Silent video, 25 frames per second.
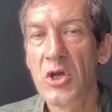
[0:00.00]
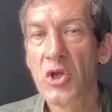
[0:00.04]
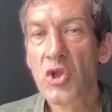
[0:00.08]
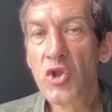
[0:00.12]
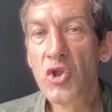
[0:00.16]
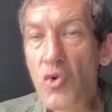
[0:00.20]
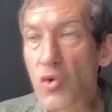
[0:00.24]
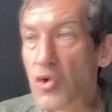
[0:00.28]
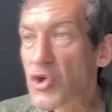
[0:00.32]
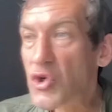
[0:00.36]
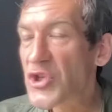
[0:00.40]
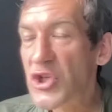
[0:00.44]

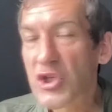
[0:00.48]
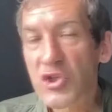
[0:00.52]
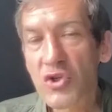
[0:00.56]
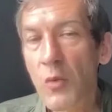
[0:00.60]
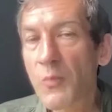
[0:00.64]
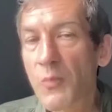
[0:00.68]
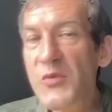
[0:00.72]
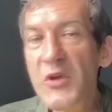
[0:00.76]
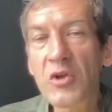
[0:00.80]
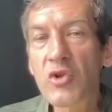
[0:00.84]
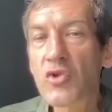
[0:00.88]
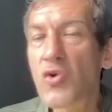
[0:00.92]
Нужно,
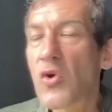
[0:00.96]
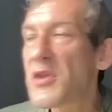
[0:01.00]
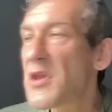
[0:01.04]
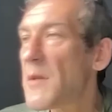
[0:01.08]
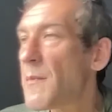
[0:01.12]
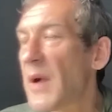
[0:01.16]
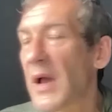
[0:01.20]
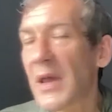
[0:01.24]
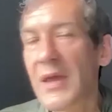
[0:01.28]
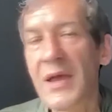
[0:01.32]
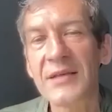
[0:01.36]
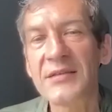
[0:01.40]
чтобы никто
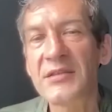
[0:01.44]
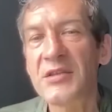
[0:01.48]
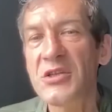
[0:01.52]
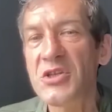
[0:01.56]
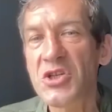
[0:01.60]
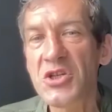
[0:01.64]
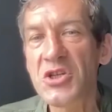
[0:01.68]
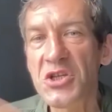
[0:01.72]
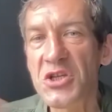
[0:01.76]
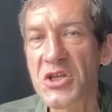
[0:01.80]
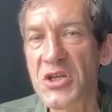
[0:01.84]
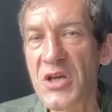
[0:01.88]
не боялся
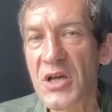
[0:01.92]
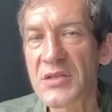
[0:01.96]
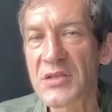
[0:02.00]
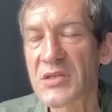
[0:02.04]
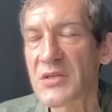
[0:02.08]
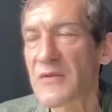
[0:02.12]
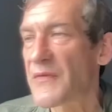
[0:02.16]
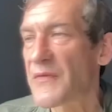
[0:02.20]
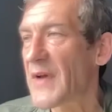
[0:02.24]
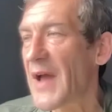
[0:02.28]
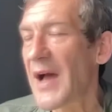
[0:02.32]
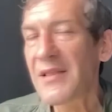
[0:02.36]

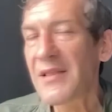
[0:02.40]
чеченцев,